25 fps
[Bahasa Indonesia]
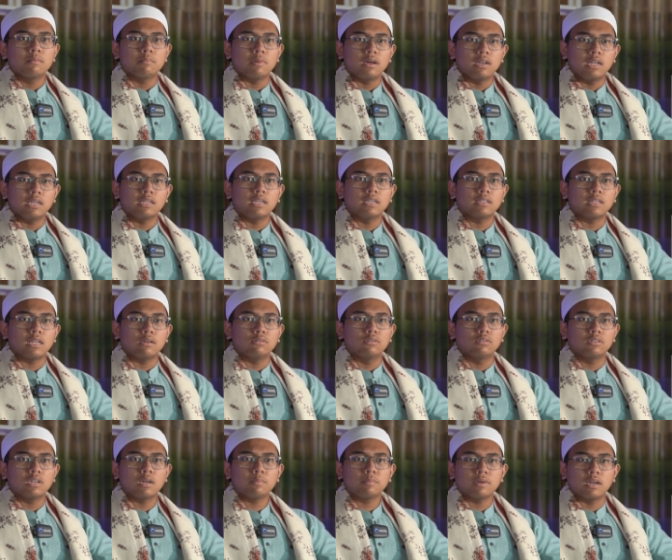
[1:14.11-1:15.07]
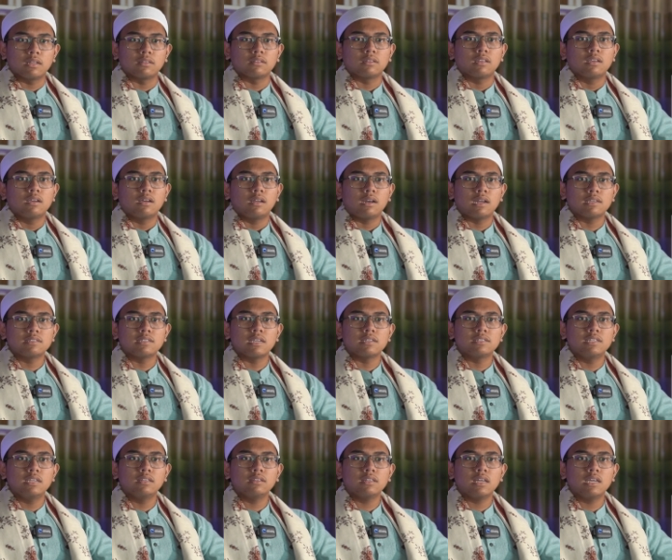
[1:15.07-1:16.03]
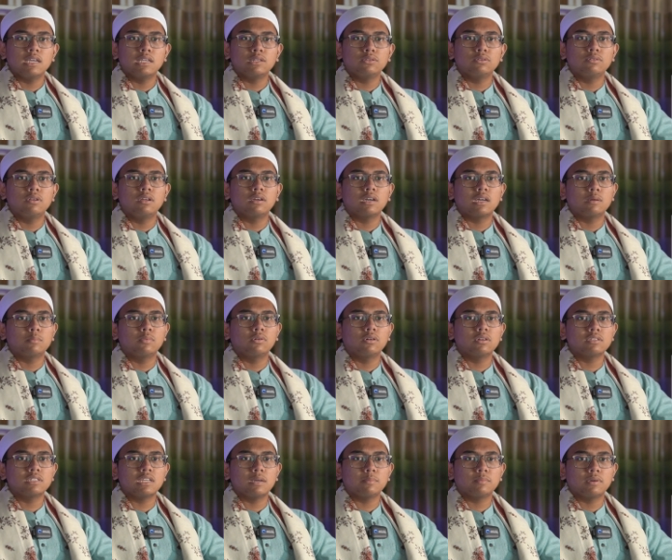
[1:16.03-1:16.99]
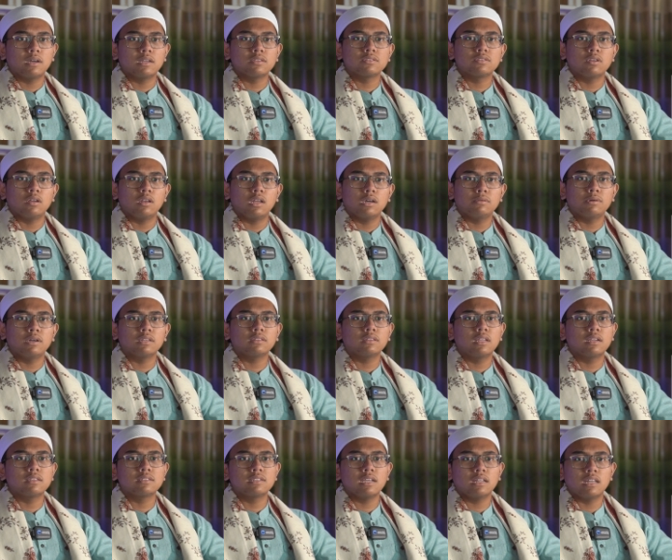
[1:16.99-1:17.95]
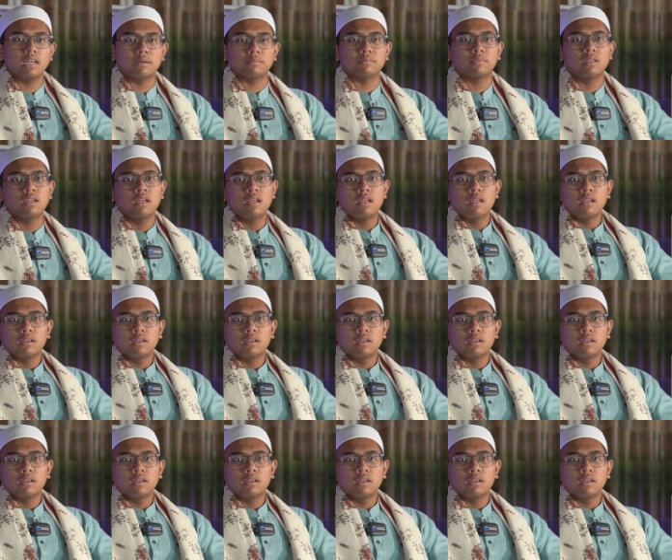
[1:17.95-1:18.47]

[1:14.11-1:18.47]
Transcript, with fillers: mari kita ungkapkan rasa cinta itu dengan mengucapkan salawat dan salam